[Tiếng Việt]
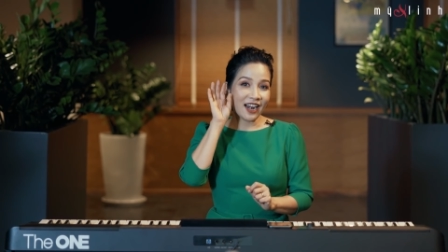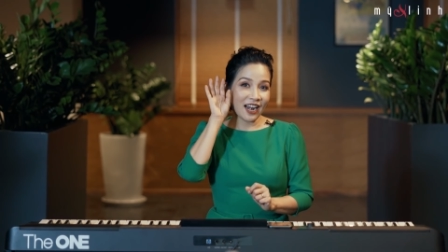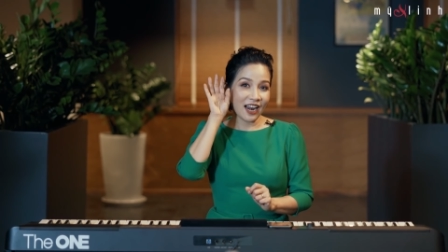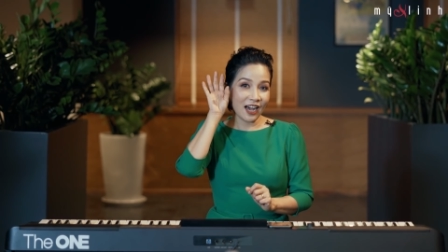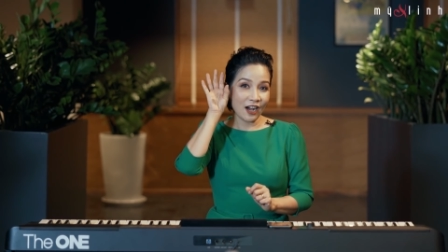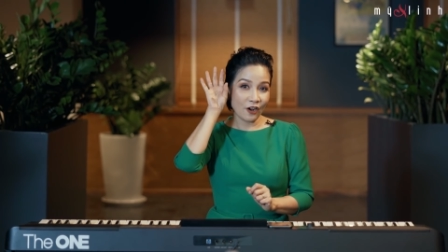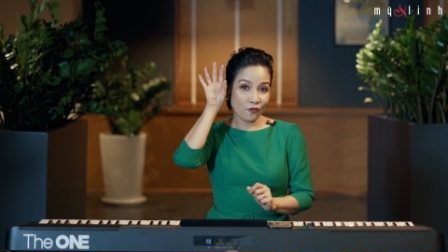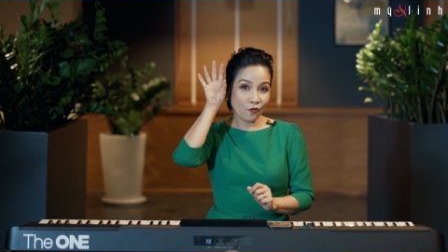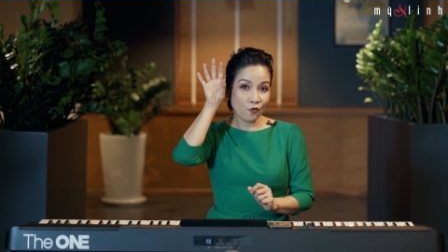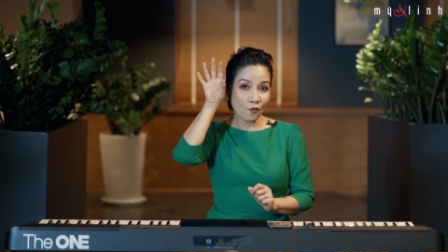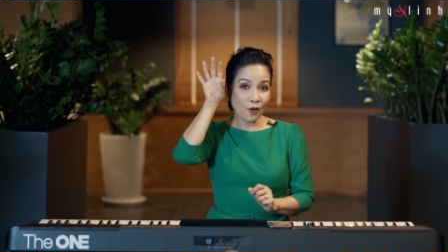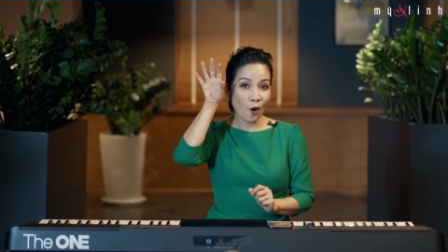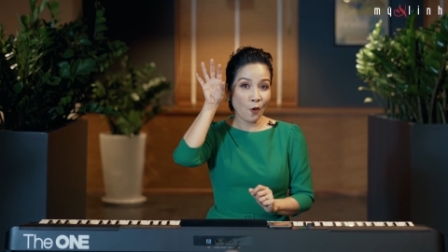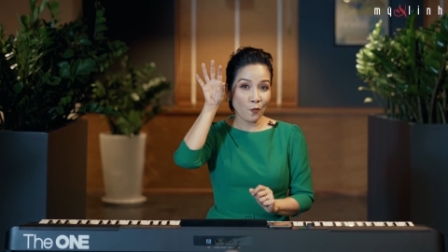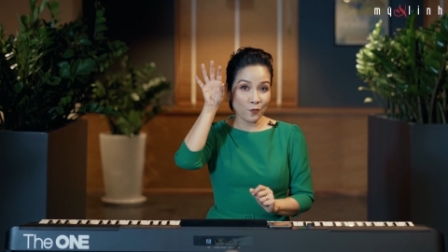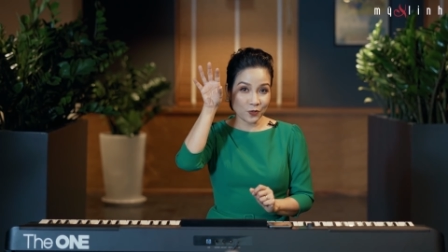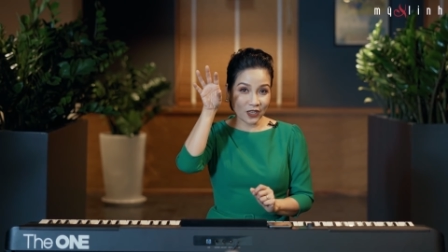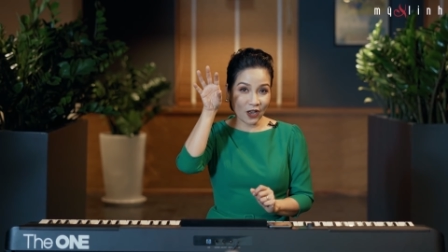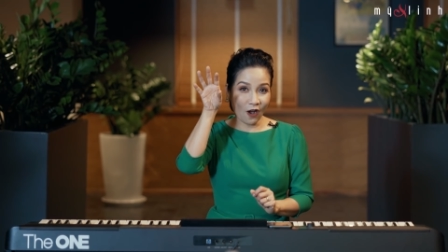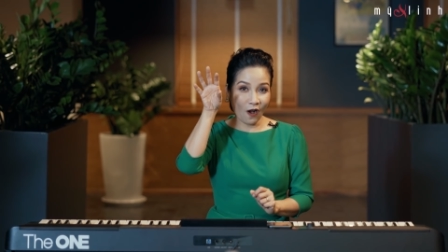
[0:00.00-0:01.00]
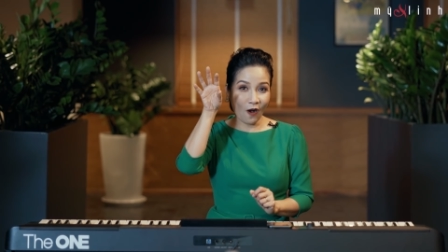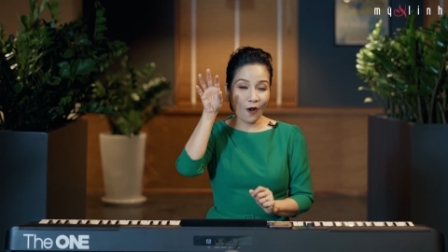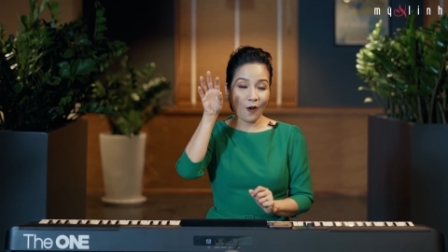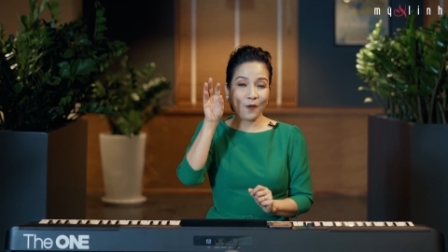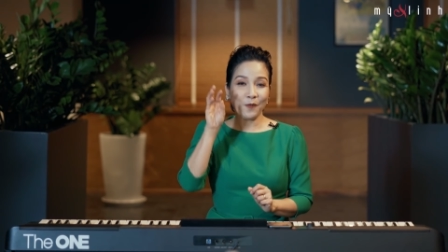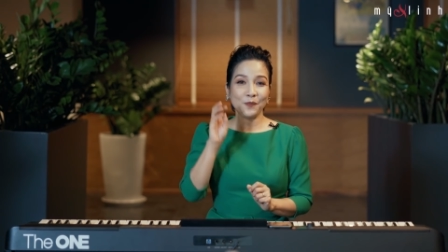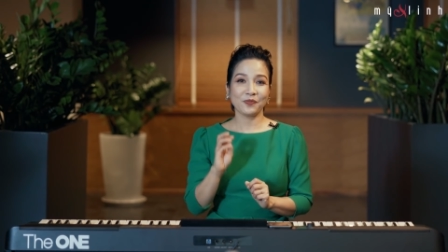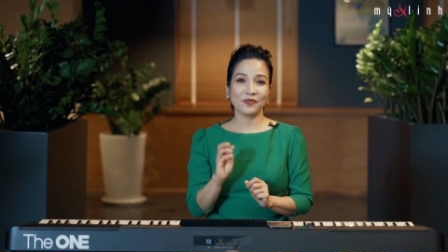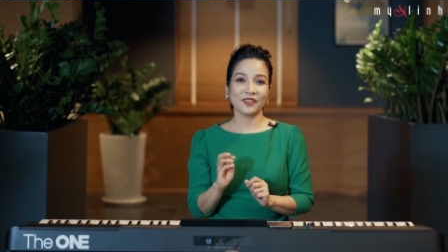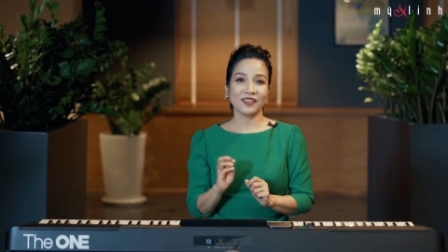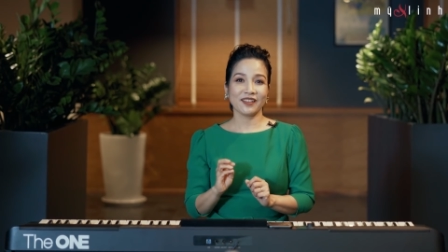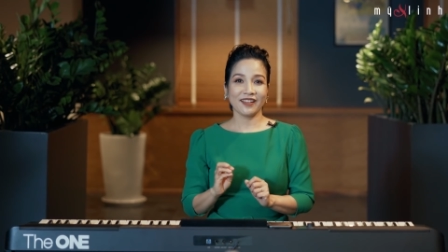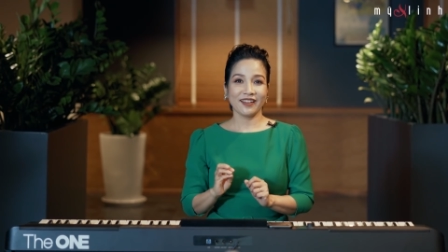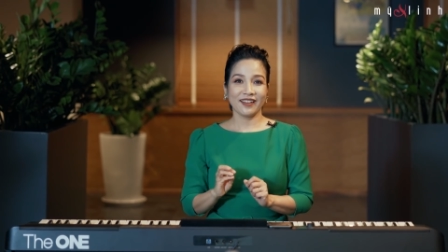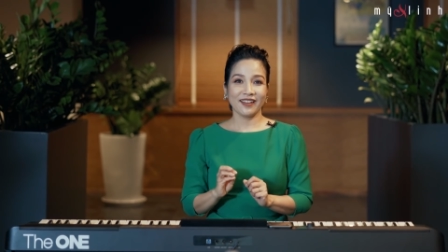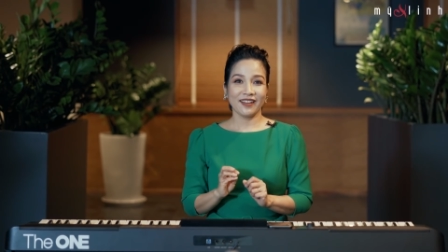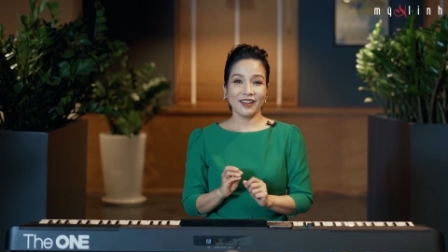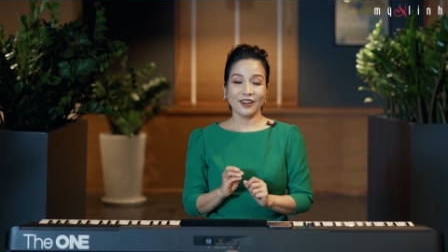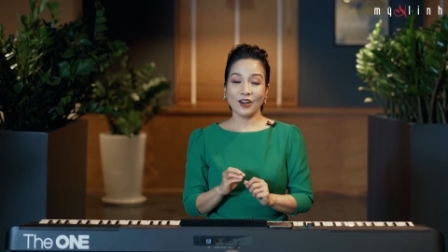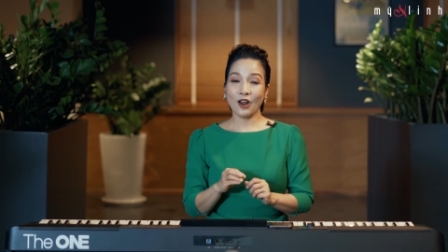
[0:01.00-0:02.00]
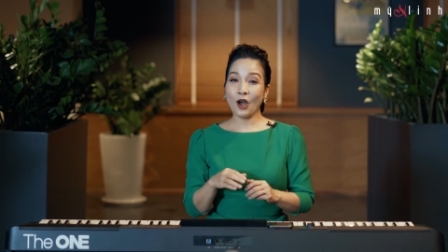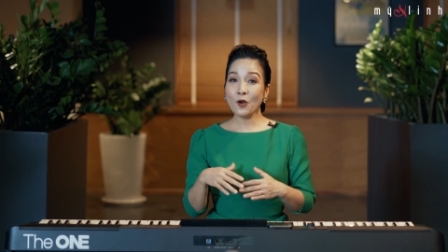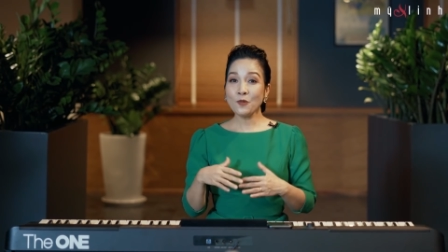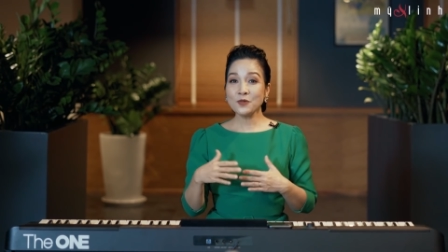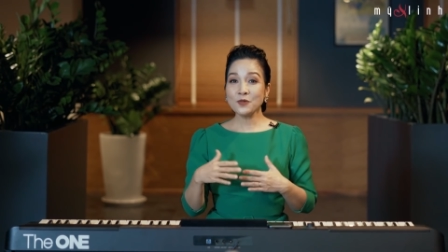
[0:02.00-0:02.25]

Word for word: là vùng hộp sọ. Nó